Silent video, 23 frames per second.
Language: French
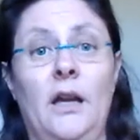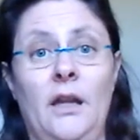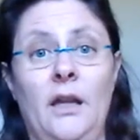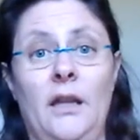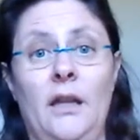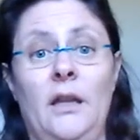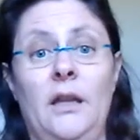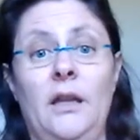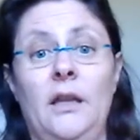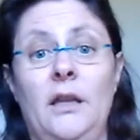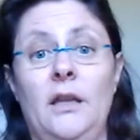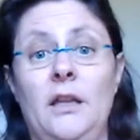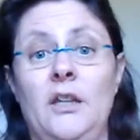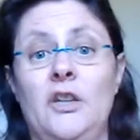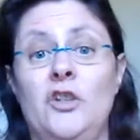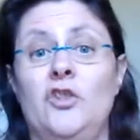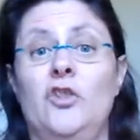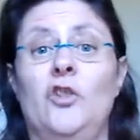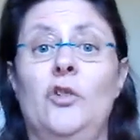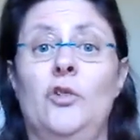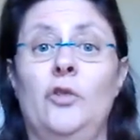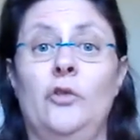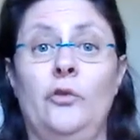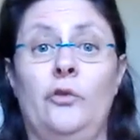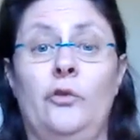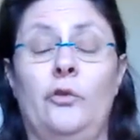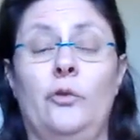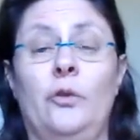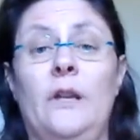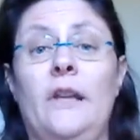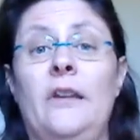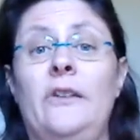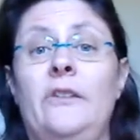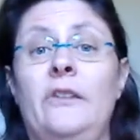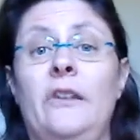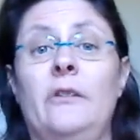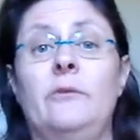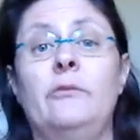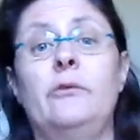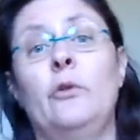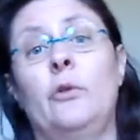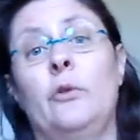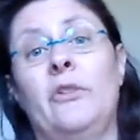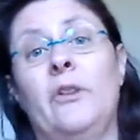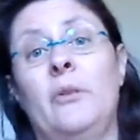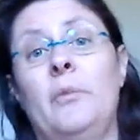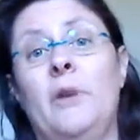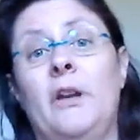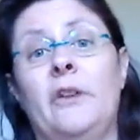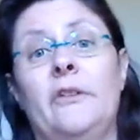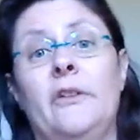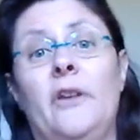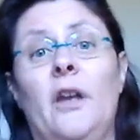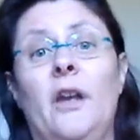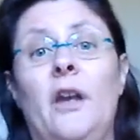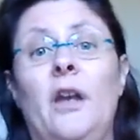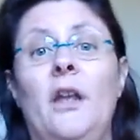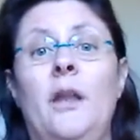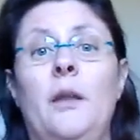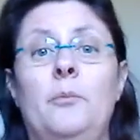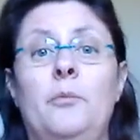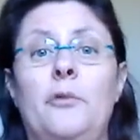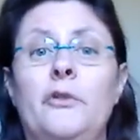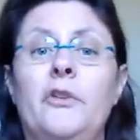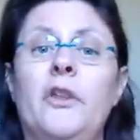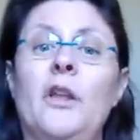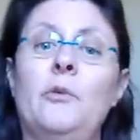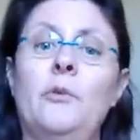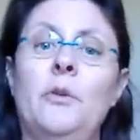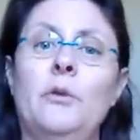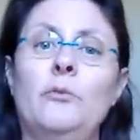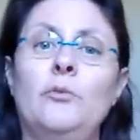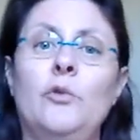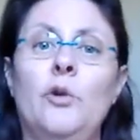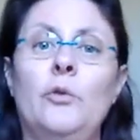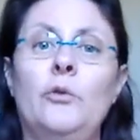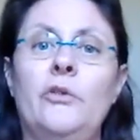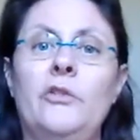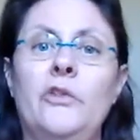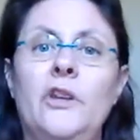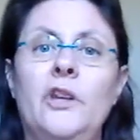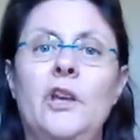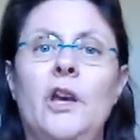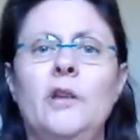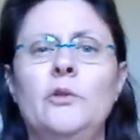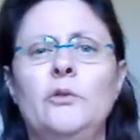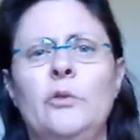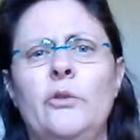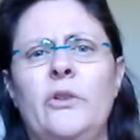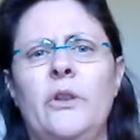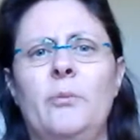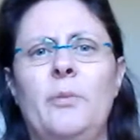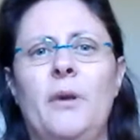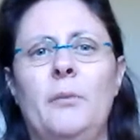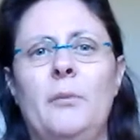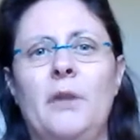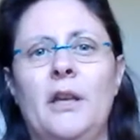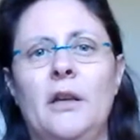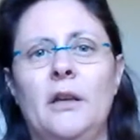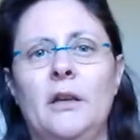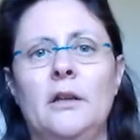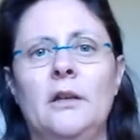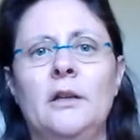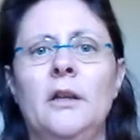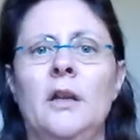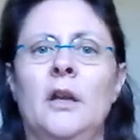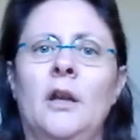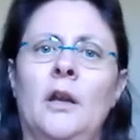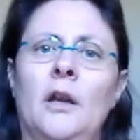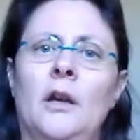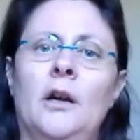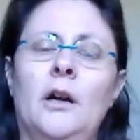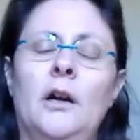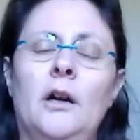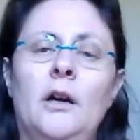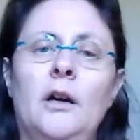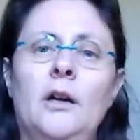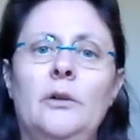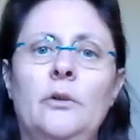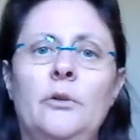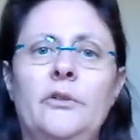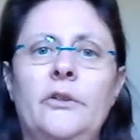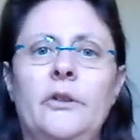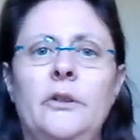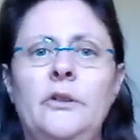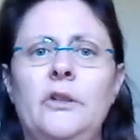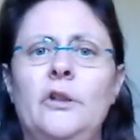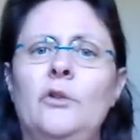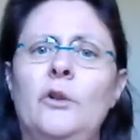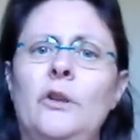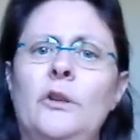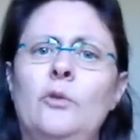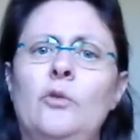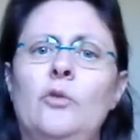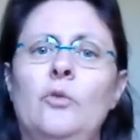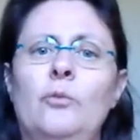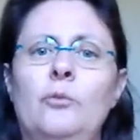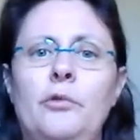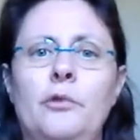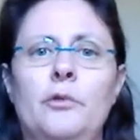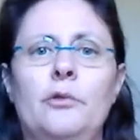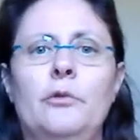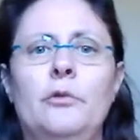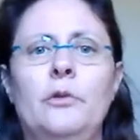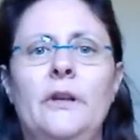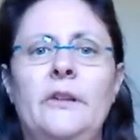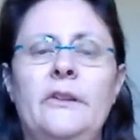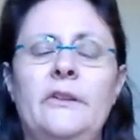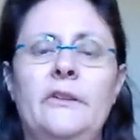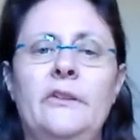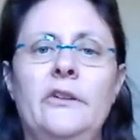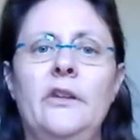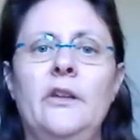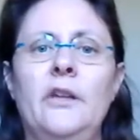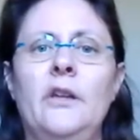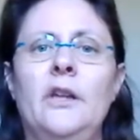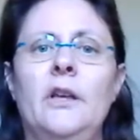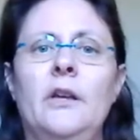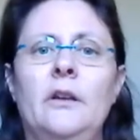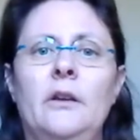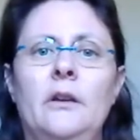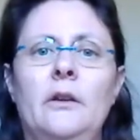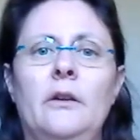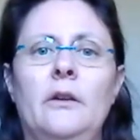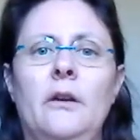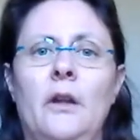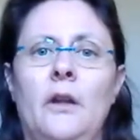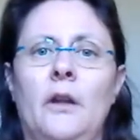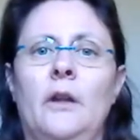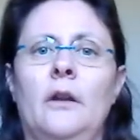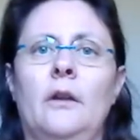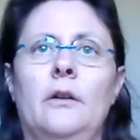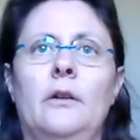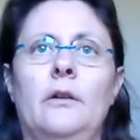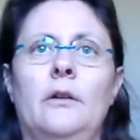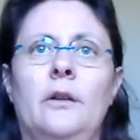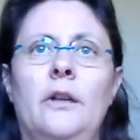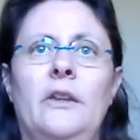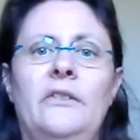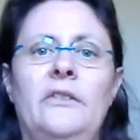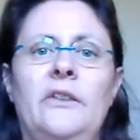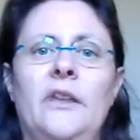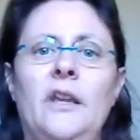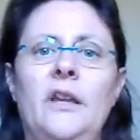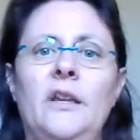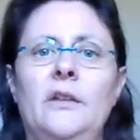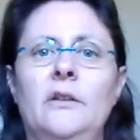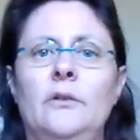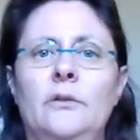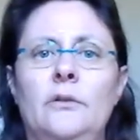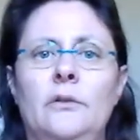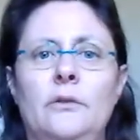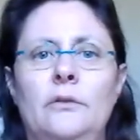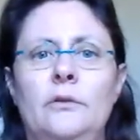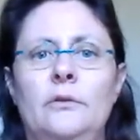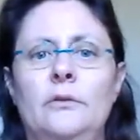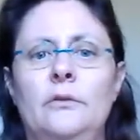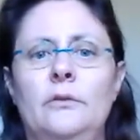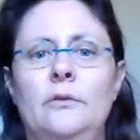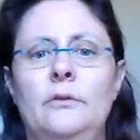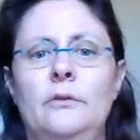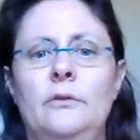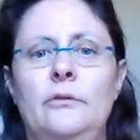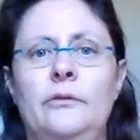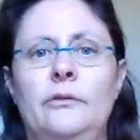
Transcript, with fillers: Et les gens se laissent influencer par ça et postent Ah oui, moi aussi, ah non, c'est pas bien, ah, c'est une théorie du complot, Etsy essaye de